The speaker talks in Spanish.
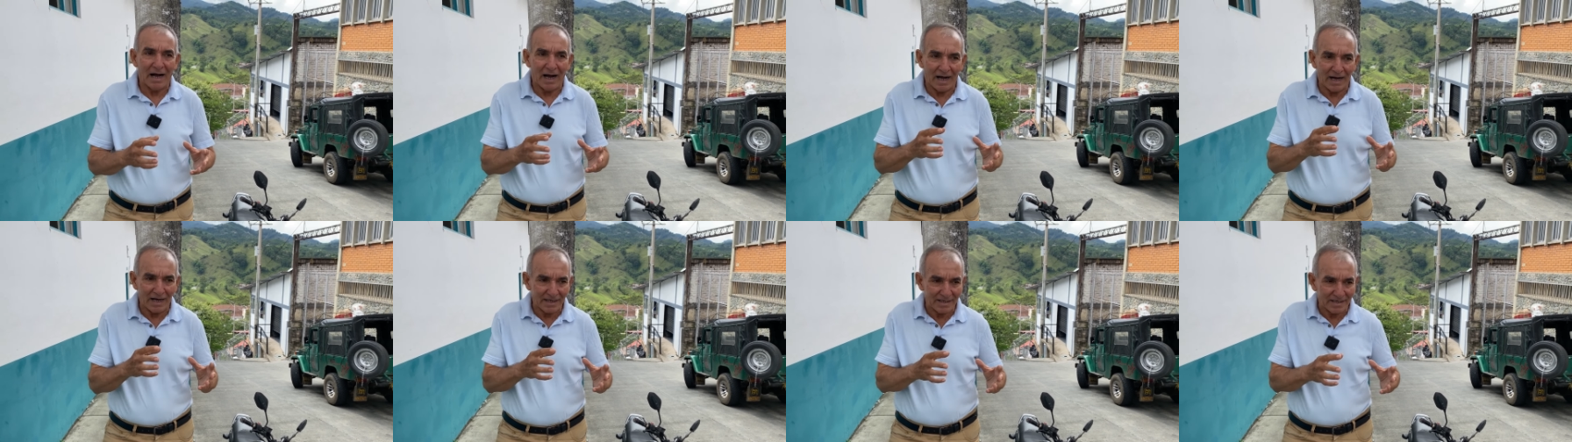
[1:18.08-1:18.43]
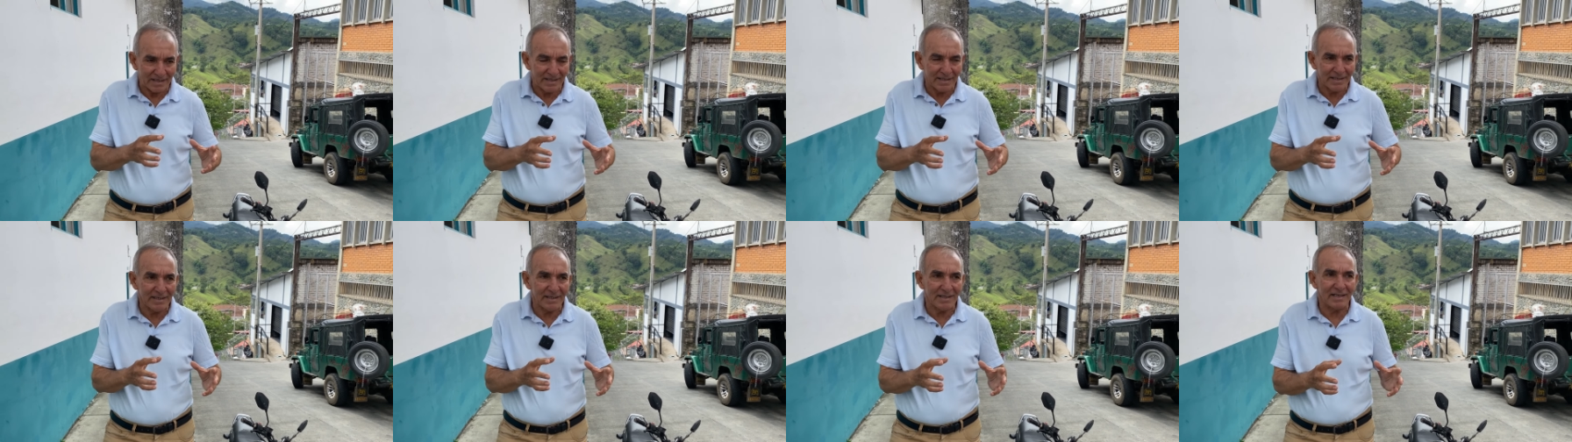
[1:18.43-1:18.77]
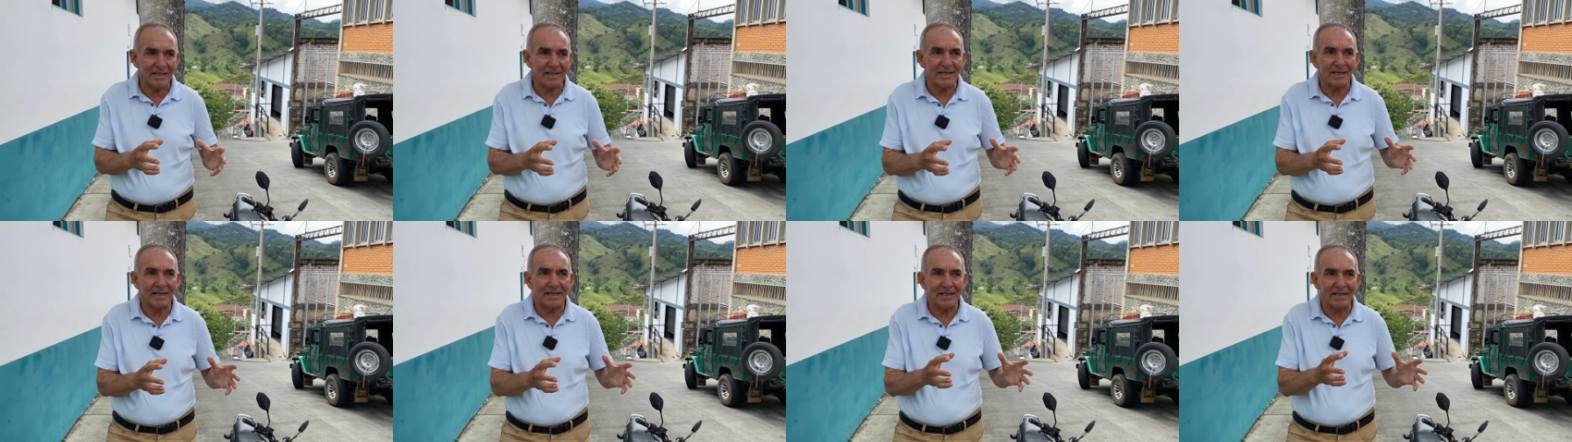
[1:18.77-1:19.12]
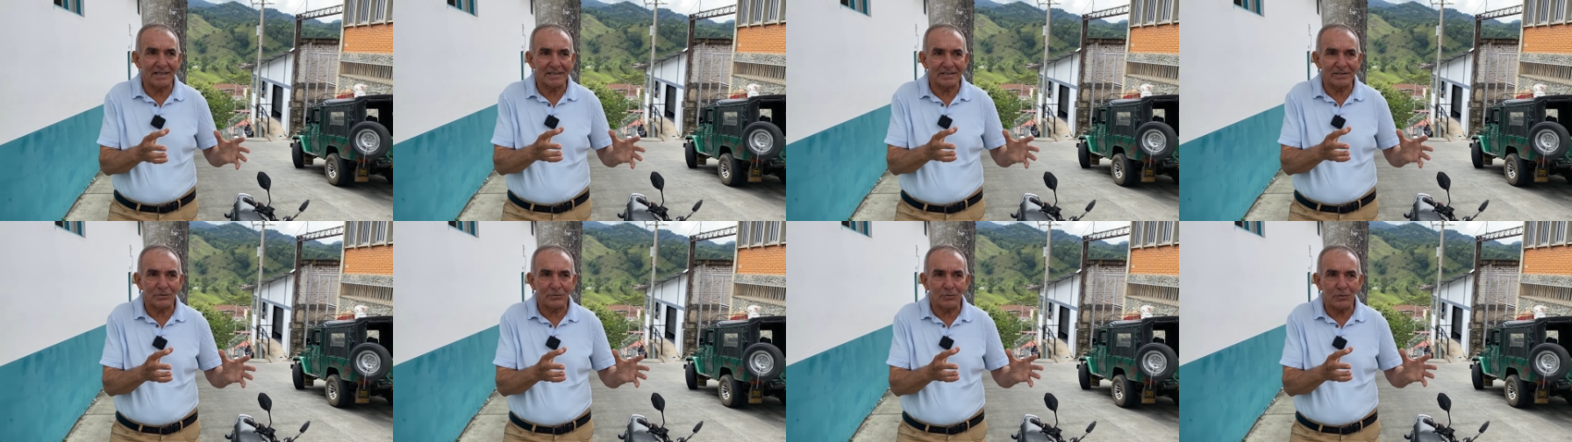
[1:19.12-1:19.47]
aquí
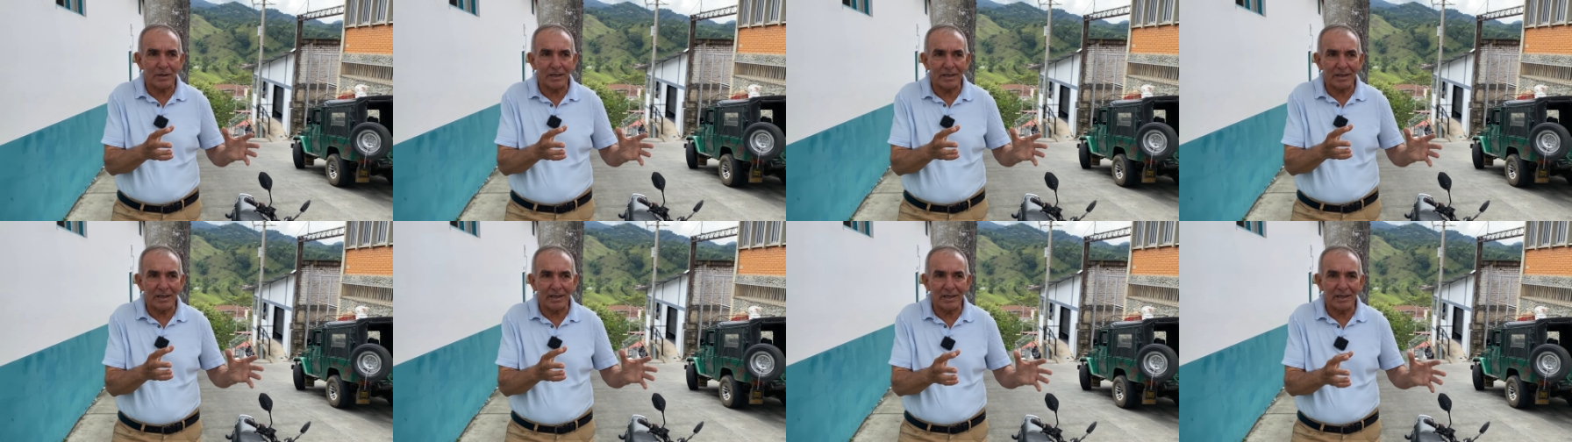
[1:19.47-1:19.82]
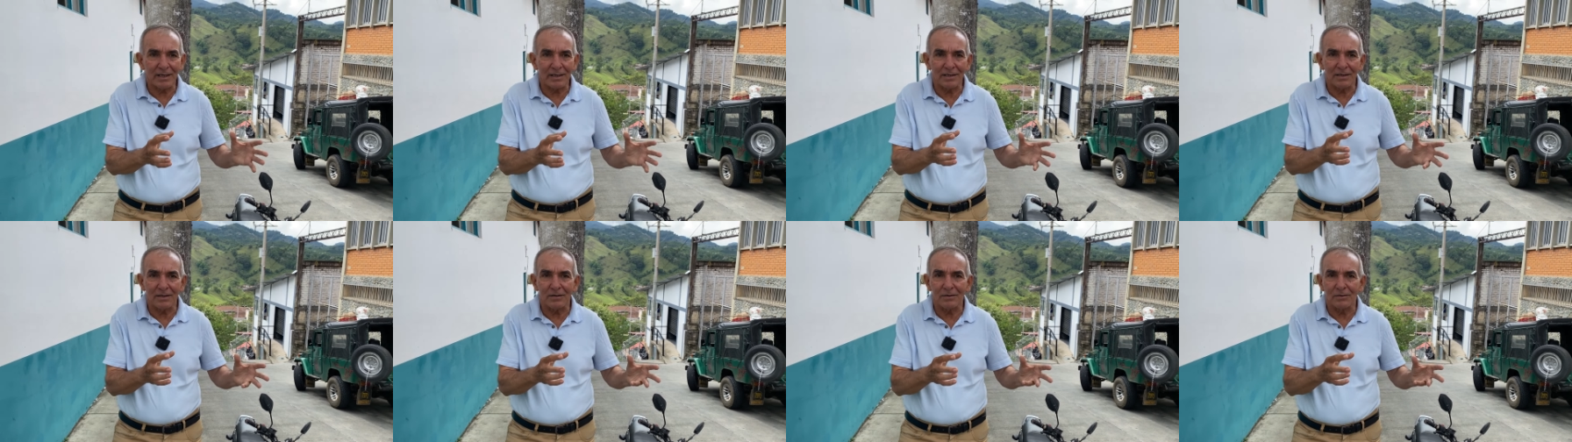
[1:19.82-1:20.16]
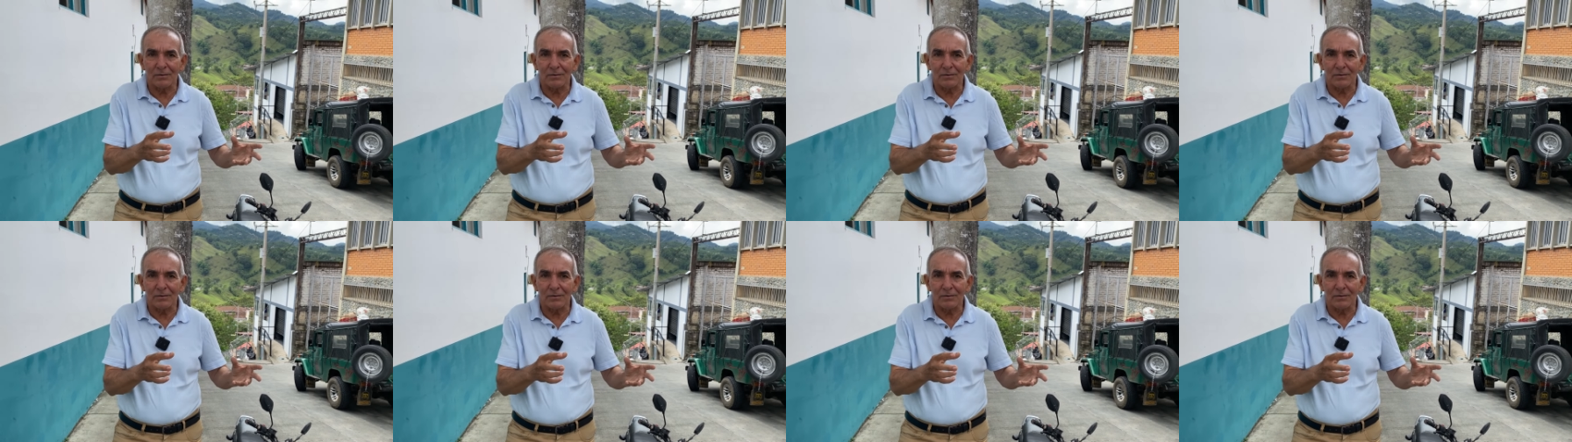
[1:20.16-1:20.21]
esto era,